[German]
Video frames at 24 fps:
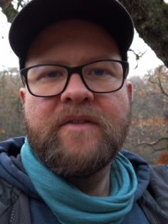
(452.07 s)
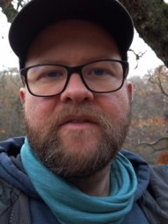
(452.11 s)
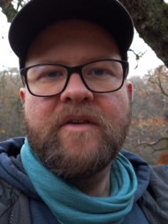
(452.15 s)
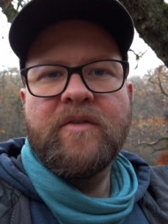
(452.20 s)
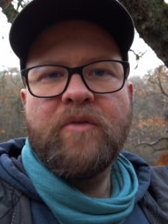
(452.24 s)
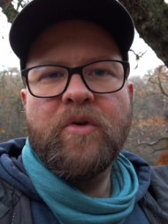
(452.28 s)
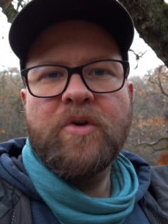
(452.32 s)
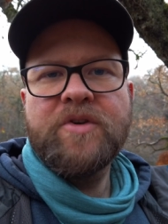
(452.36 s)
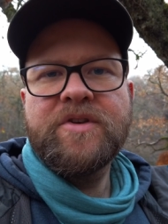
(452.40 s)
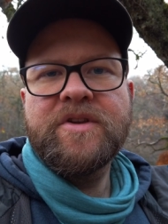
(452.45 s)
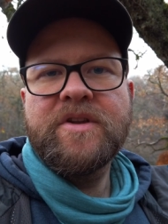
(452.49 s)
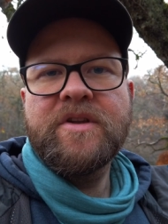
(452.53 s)

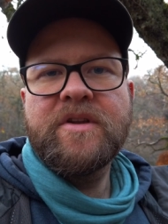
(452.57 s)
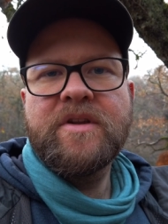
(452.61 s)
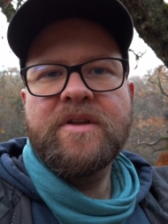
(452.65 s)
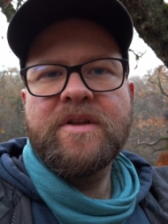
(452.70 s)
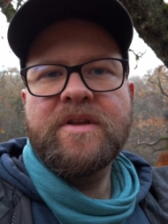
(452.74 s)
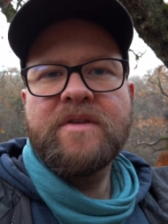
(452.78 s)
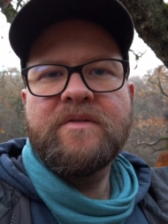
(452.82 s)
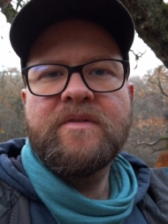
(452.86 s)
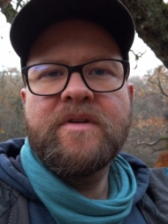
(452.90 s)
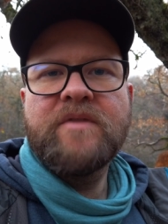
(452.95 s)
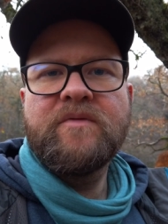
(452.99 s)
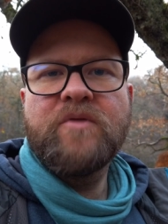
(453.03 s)
Wir wollten
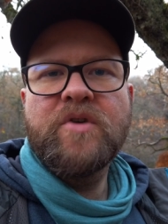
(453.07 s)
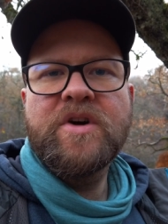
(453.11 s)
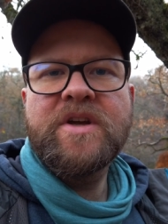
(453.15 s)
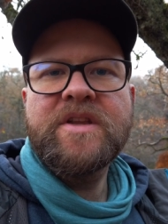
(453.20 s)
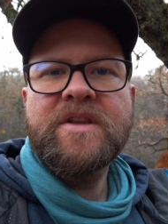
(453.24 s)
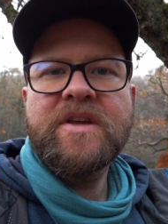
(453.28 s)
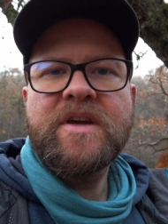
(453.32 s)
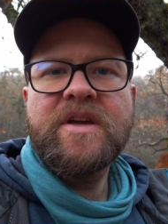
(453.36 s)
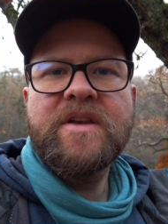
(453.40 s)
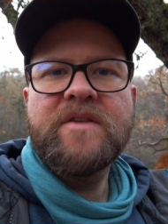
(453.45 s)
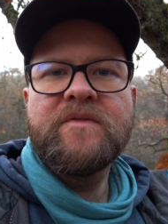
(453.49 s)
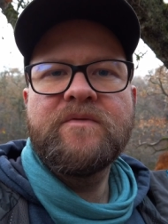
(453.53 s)

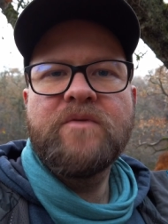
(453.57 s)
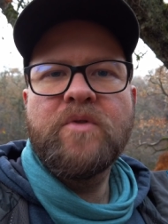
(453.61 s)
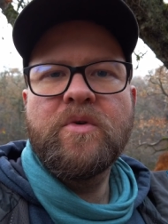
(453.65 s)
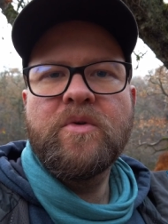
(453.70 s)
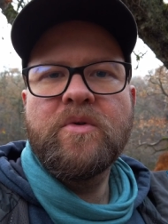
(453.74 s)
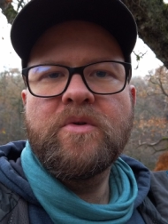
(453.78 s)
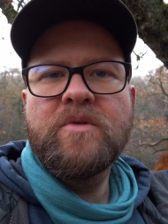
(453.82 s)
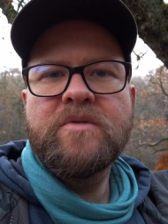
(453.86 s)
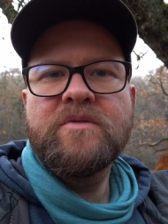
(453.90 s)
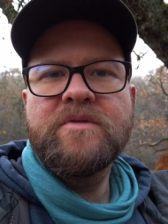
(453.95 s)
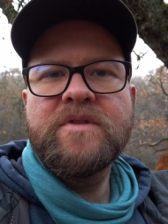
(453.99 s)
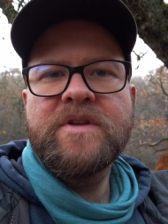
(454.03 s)
wohin gehen,
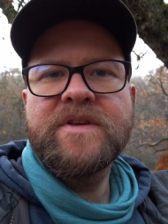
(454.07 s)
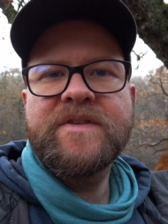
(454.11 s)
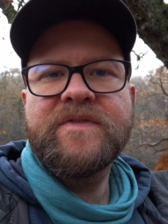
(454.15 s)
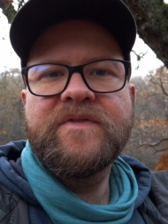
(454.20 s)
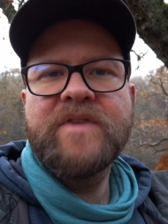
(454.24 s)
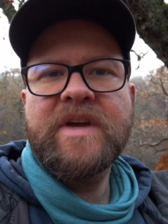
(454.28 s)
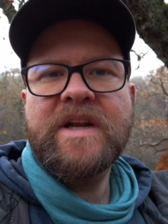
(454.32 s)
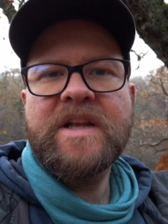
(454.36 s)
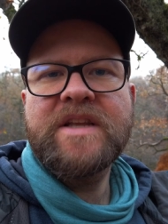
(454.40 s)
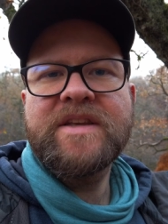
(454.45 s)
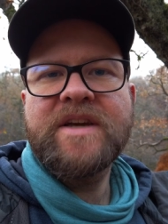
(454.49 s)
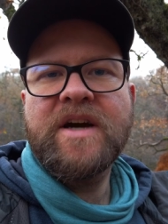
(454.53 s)
wo
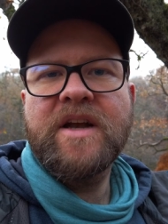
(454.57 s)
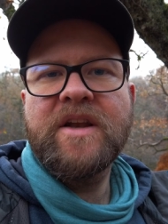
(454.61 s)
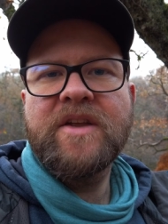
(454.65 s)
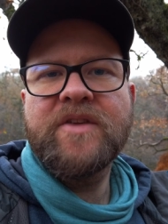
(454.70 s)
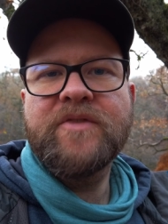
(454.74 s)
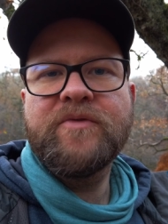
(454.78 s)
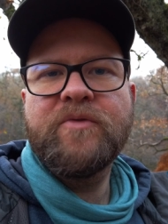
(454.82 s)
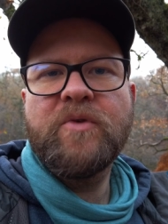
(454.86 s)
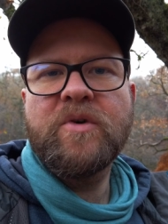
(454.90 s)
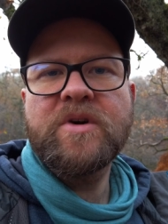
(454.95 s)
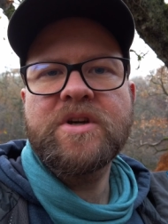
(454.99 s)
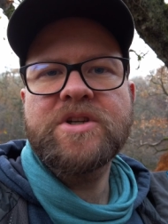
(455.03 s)
nicht wirklich
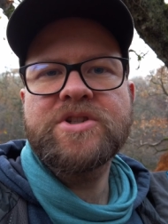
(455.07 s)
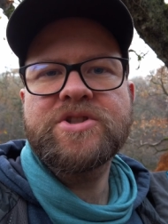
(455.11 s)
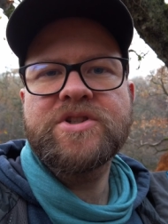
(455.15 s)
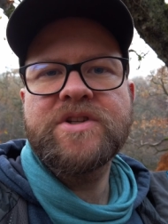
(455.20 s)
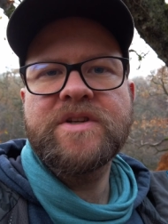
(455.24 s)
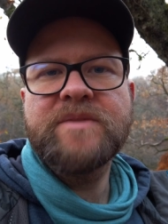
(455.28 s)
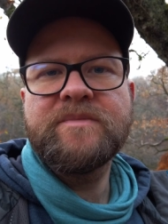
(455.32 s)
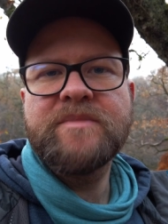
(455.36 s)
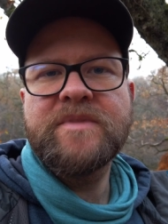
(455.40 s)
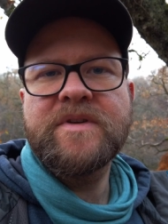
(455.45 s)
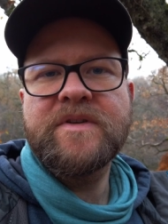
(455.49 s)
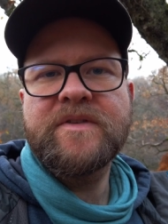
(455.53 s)
alles
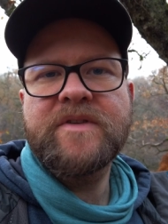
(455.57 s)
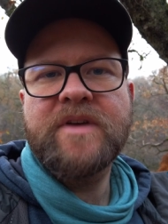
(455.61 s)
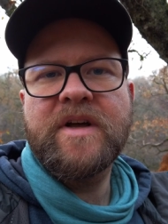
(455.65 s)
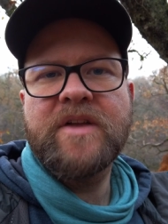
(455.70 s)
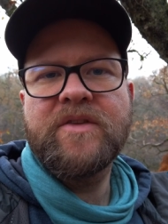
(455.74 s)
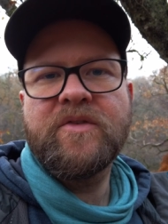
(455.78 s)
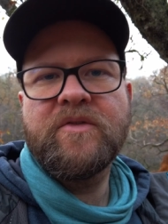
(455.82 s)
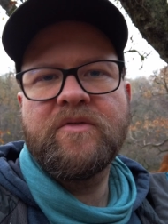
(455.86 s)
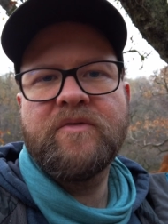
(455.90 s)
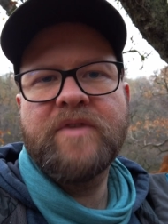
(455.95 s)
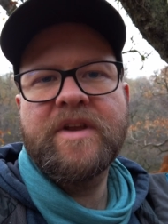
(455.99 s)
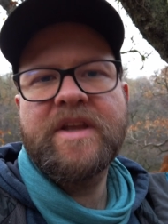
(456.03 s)
vorgeschrieben ist.
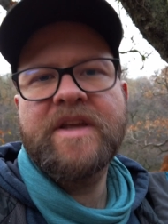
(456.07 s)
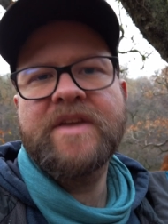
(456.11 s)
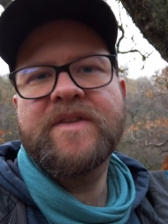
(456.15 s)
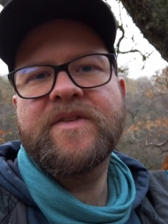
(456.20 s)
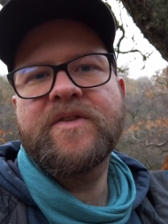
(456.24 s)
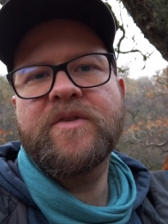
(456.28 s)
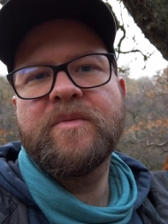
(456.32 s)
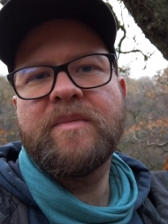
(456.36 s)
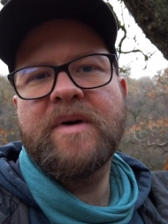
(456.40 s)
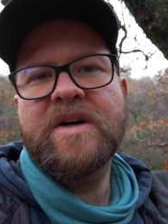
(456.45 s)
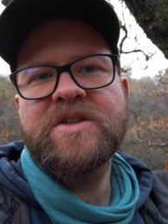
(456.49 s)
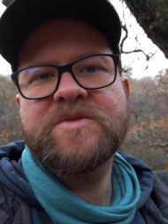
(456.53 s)
Also wenn ich
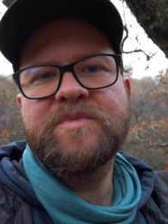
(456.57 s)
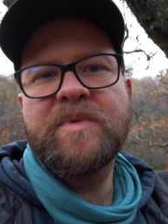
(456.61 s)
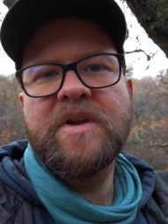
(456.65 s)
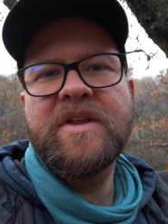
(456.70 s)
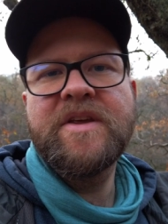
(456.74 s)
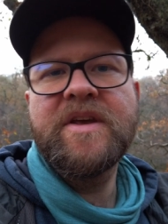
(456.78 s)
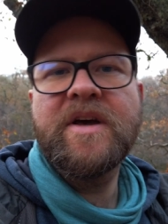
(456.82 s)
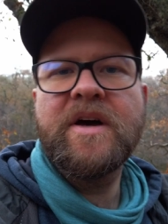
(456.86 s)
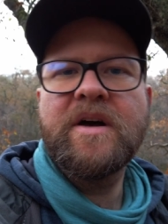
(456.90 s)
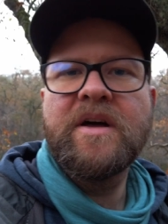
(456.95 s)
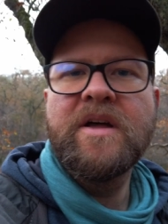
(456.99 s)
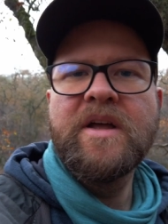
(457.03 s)
jetzt zum Beispiel
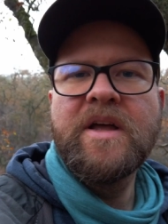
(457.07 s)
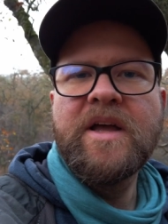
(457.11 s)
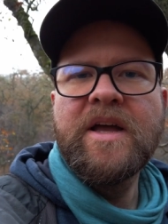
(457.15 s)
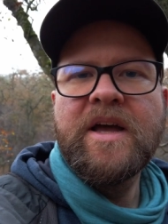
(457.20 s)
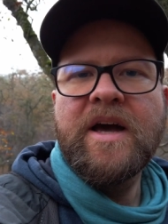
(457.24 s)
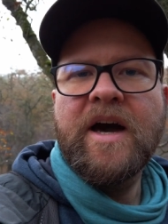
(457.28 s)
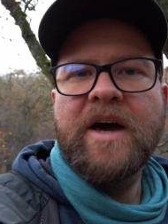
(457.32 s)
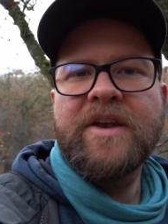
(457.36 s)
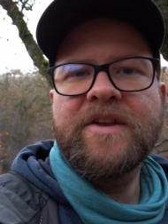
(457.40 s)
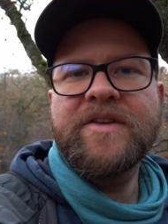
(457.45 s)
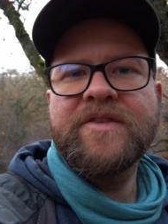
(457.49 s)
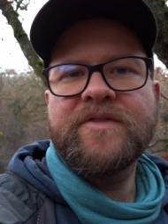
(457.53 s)
hier
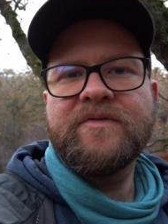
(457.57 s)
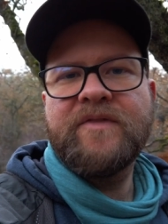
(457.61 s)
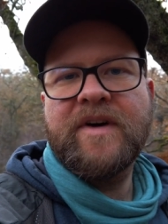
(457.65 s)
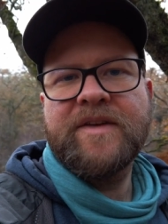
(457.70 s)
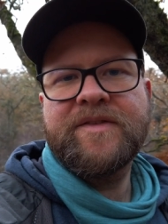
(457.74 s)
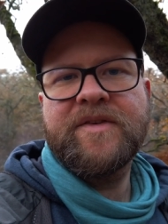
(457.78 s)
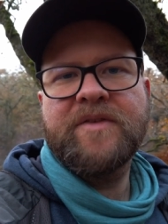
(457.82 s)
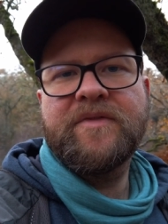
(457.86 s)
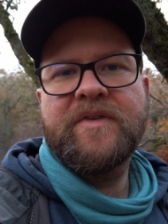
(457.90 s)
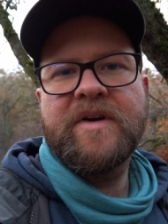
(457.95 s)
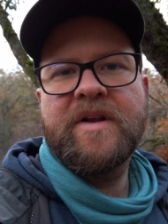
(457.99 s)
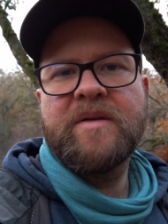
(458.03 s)
an diesen
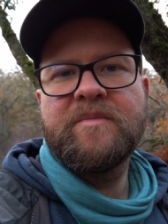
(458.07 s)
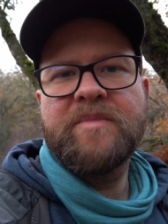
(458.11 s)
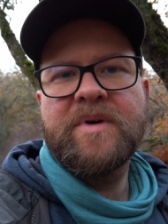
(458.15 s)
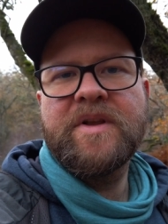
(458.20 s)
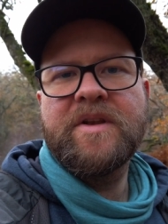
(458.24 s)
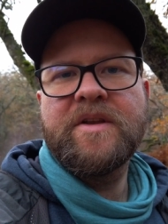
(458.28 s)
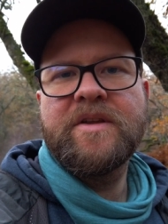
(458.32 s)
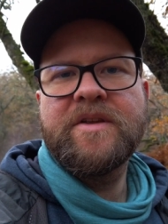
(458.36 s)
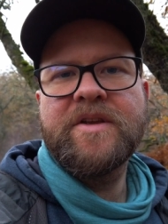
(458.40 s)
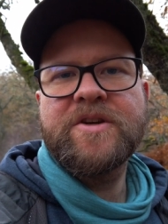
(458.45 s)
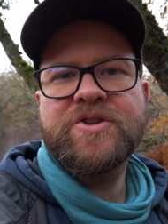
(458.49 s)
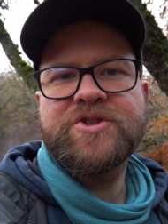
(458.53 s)
Wasserfällen
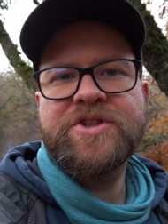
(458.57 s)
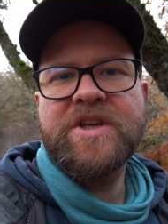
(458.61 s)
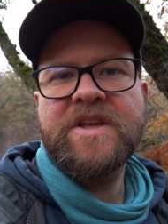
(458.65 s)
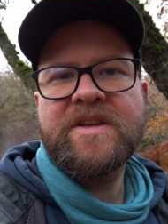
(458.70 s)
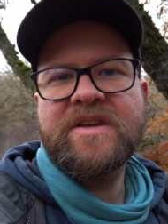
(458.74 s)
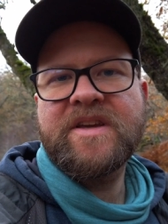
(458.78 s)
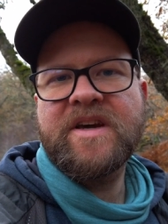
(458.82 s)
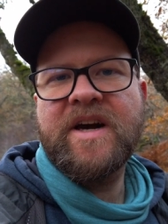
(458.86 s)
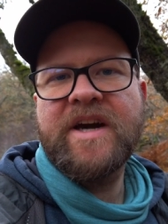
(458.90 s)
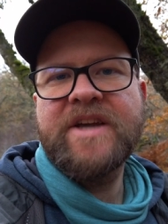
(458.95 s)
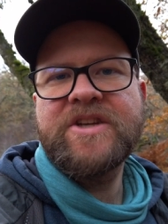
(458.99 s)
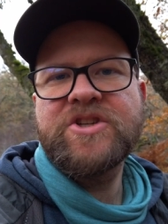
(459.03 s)
bin, hier
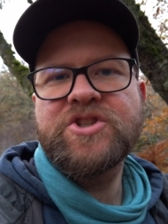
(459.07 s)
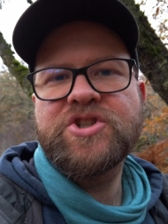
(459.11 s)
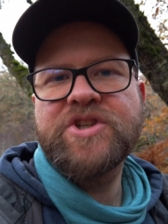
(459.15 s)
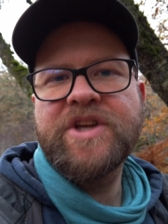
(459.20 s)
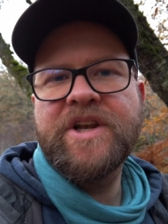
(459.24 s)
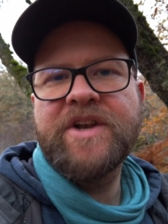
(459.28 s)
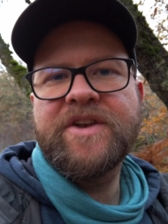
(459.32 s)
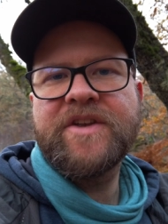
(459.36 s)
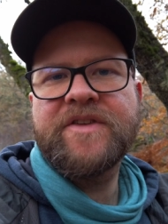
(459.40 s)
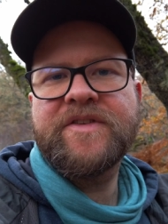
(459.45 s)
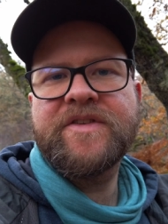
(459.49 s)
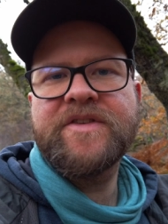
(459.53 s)
steht kein
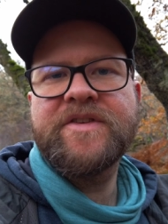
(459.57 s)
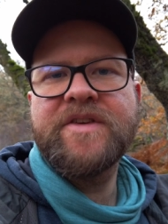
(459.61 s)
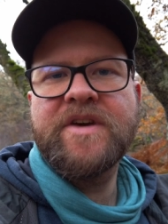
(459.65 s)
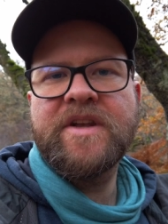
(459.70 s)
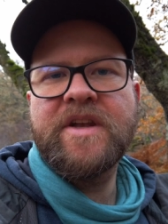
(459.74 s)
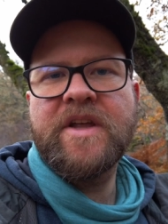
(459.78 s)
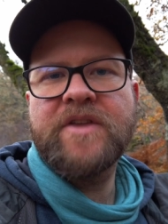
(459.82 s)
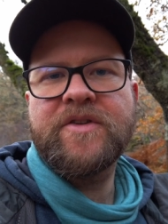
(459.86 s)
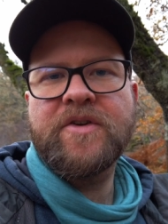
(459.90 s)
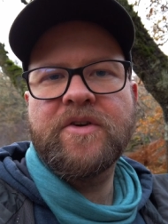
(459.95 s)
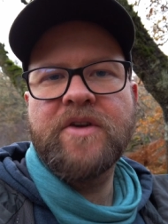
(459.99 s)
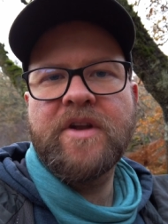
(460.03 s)
Schild, dass ich
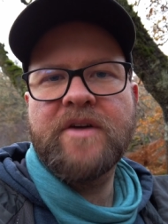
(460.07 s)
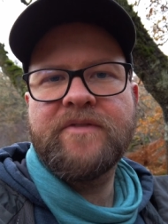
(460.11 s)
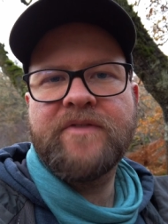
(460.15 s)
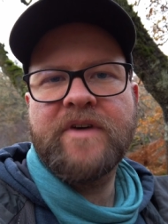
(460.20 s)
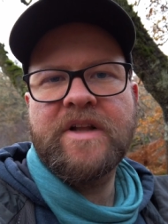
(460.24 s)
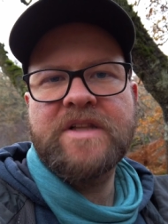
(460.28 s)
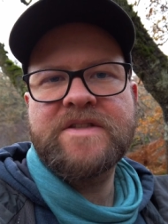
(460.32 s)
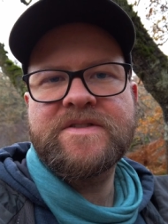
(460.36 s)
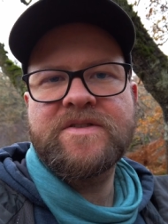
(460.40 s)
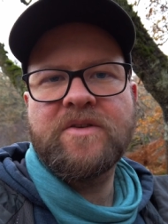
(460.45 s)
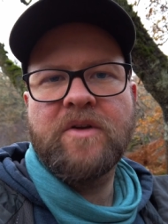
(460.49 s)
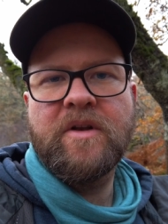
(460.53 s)
hier nicht
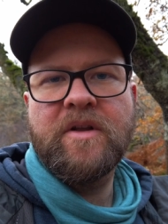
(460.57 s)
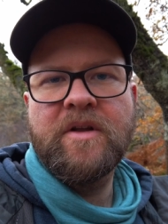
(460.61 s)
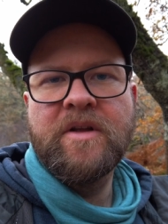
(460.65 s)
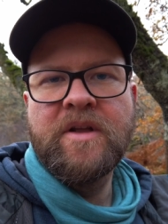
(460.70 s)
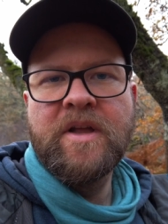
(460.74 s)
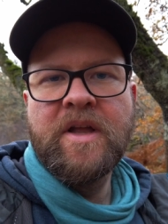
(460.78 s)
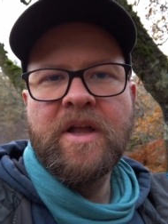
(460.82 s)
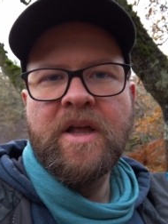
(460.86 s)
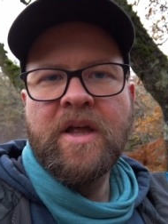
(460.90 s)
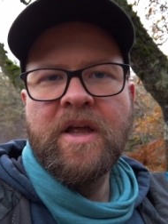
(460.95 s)
runterfallen soll.